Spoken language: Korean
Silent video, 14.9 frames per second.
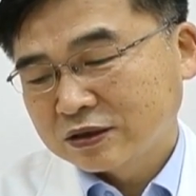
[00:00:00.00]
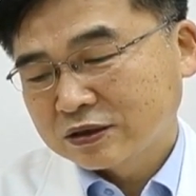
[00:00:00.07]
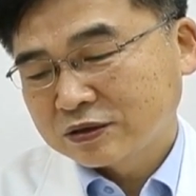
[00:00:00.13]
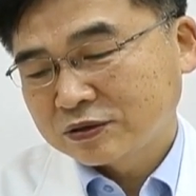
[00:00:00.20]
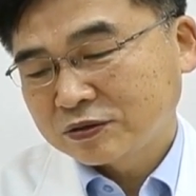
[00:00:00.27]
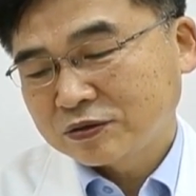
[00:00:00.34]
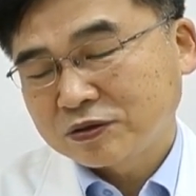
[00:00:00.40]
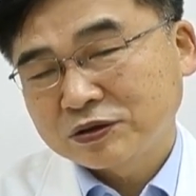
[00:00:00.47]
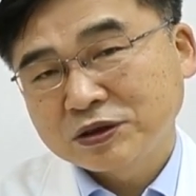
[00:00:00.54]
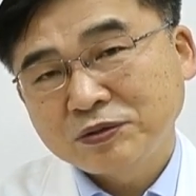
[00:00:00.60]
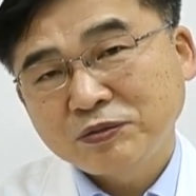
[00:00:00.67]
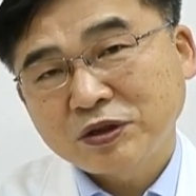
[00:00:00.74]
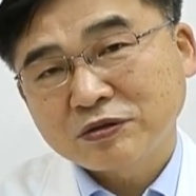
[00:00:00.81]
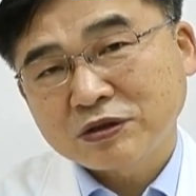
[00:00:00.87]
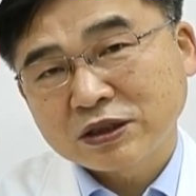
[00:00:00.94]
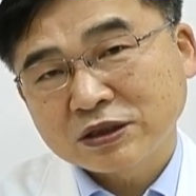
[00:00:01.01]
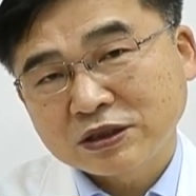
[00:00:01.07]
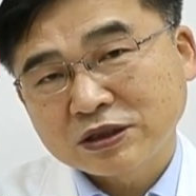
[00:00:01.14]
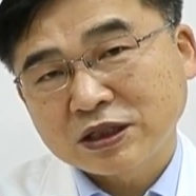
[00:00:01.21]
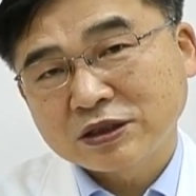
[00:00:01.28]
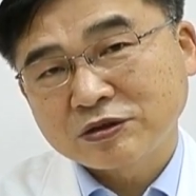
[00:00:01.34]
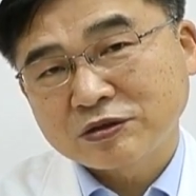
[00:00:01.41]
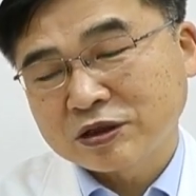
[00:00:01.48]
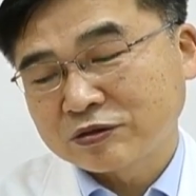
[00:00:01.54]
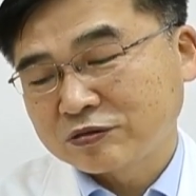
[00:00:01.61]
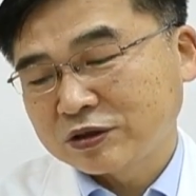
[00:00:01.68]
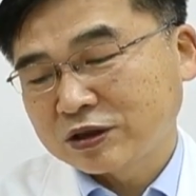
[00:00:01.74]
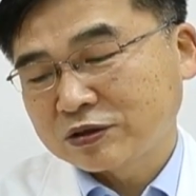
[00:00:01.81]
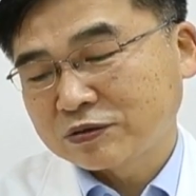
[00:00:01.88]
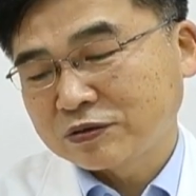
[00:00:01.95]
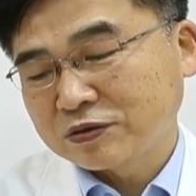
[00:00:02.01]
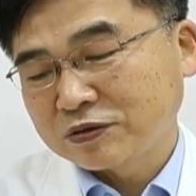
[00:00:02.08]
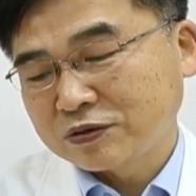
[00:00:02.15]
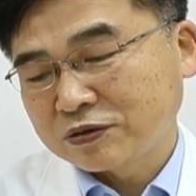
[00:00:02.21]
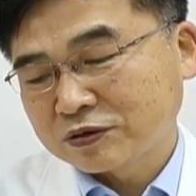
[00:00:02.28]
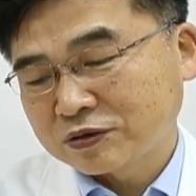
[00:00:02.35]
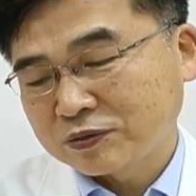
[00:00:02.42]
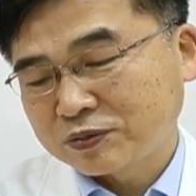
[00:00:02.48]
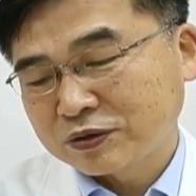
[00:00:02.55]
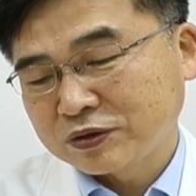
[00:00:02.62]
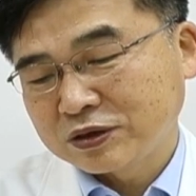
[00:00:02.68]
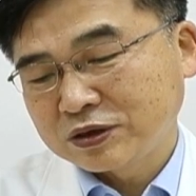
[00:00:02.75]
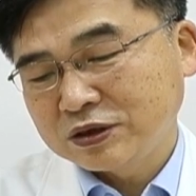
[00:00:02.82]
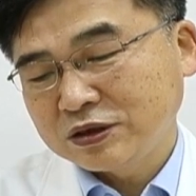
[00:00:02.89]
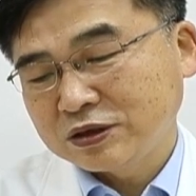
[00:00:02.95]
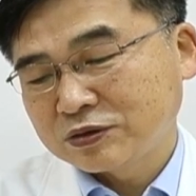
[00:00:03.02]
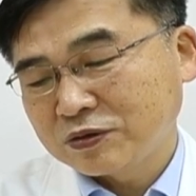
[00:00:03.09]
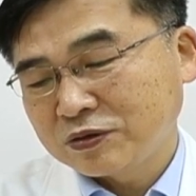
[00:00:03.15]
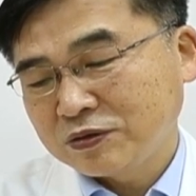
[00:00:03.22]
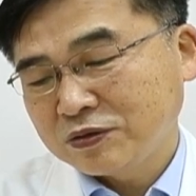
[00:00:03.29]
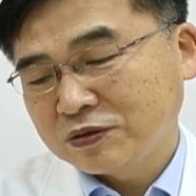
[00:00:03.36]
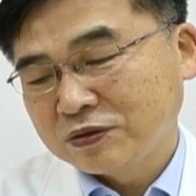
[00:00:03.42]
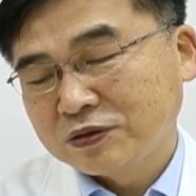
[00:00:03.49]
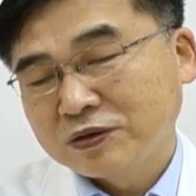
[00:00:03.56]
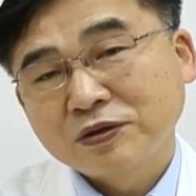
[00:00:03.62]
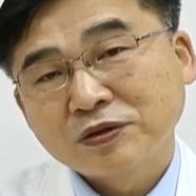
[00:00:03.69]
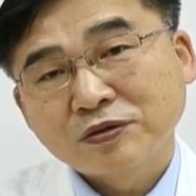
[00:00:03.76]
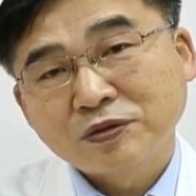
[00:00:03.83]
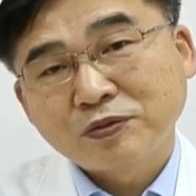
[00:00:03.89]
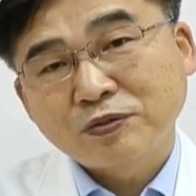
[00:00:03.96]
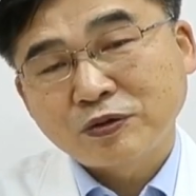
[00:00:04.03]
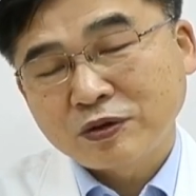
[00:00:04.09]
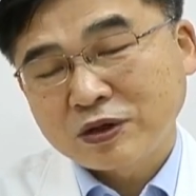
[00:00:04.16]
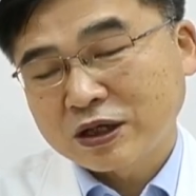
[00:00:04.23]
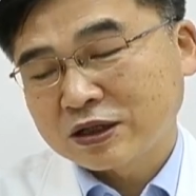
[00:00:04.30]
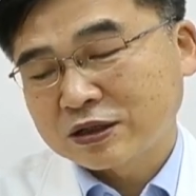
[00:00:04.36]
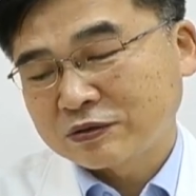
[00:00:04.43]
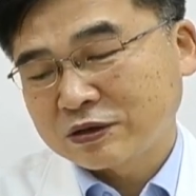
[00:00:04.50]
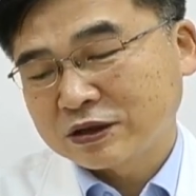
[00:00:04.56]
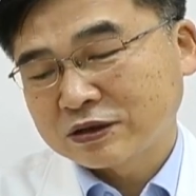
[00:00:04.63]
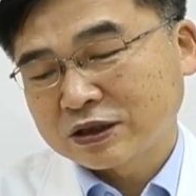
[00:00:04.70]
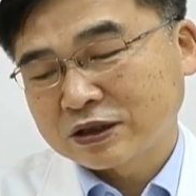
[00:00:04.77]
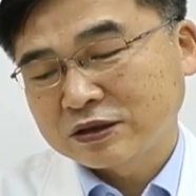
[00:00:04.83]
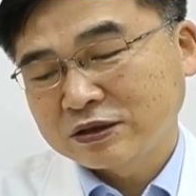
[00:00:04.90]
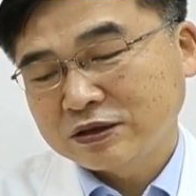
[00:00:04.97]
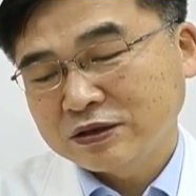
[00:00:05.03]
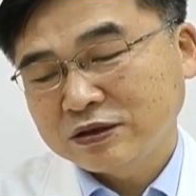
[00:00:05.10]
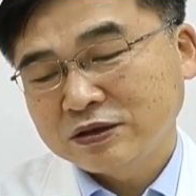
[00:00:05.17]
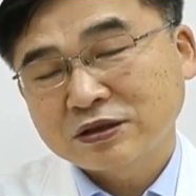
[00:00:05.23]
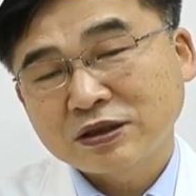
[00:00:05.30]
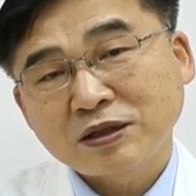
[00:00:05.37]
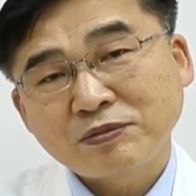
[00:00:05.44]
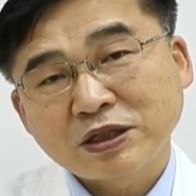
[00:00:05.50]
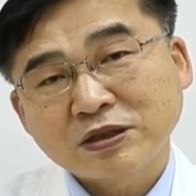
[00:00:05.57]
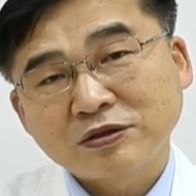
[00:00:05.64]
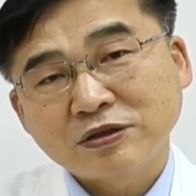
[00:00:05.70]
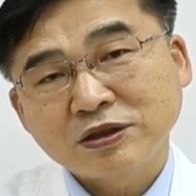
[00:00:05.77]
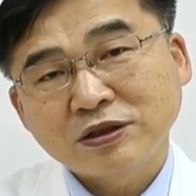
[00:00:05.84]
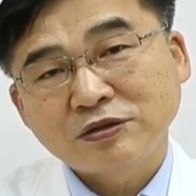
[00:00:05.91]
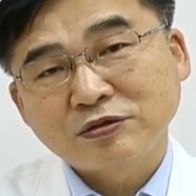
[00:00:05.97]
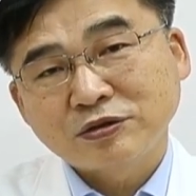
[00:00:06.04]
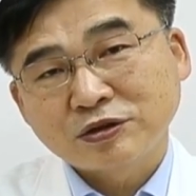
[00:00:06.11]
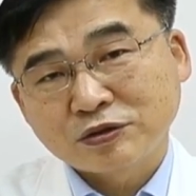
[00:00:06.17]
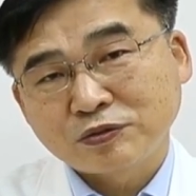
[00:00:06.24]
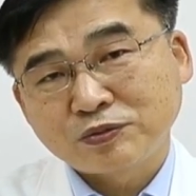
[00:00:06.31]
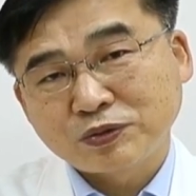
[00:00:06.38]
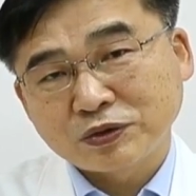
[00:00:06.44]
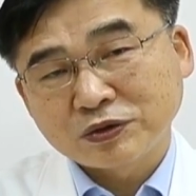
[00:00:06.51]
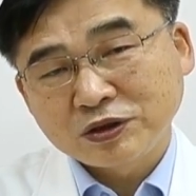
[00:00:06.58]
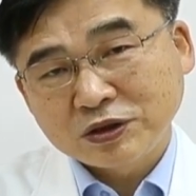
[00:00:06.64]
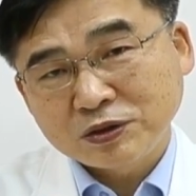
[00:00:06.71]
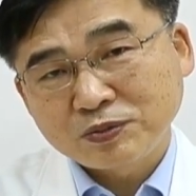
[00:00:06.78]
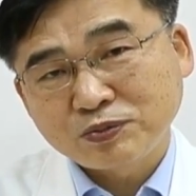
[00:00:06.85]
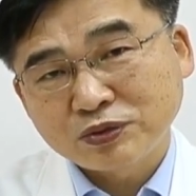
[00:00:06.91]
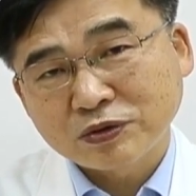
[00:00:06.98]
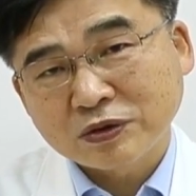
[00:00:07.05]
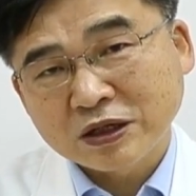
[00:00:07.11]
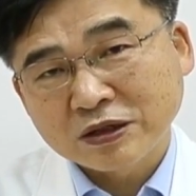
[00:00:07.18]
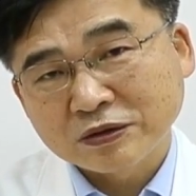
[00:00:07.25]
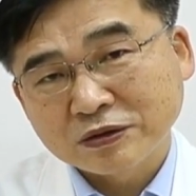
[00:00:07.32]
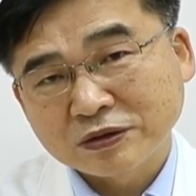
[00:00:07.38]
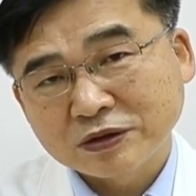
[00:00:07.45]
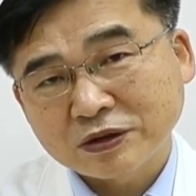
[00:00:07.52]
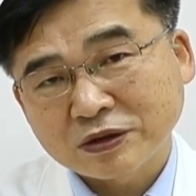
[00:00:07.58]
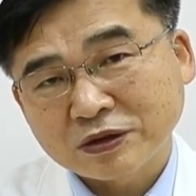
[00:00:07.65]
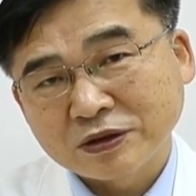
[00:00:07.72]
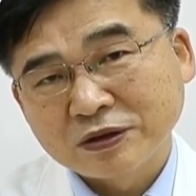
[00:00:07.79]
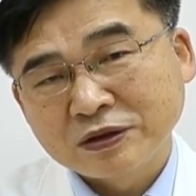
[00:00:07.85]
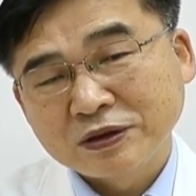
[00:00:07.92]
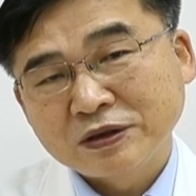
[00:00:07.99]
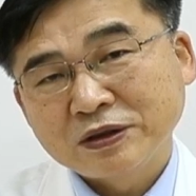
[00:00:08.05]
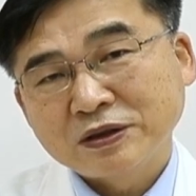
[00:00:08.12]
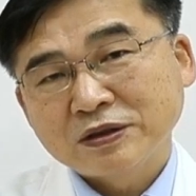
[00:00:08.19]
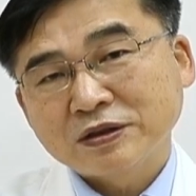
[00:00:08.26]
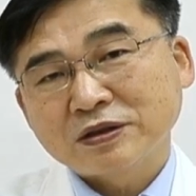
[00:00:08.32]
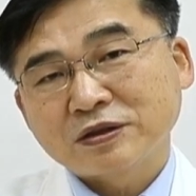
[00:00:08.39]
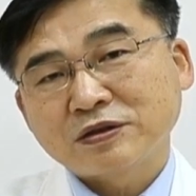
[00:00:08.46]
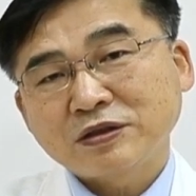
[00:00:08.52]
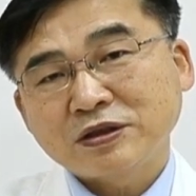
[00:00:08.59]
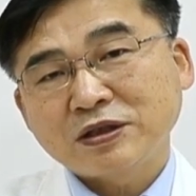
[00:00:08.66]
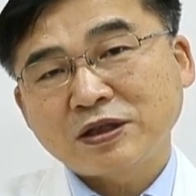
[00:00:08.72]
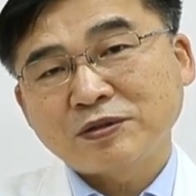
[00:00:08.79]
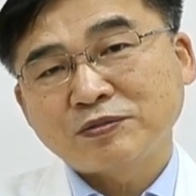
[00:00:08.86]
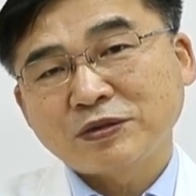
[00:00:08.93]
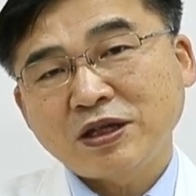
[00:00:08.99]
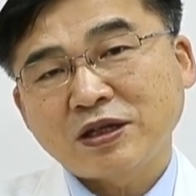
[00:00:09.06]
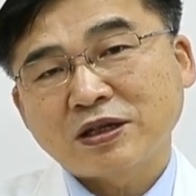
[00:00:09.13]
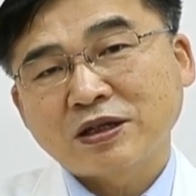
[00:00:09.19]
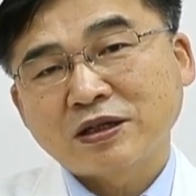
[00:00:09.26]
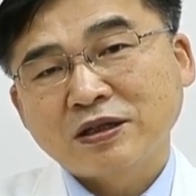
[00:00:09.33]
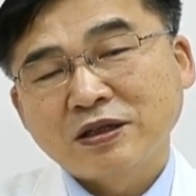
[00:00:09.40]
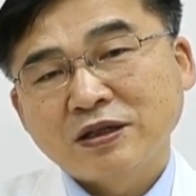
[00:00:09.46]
그리고 심혈관 기저 질환도 있고 트로포닌 T도 올라가는 환자는 사망률이 69%, 70%라는 거죠. 음, 그렇기 때문에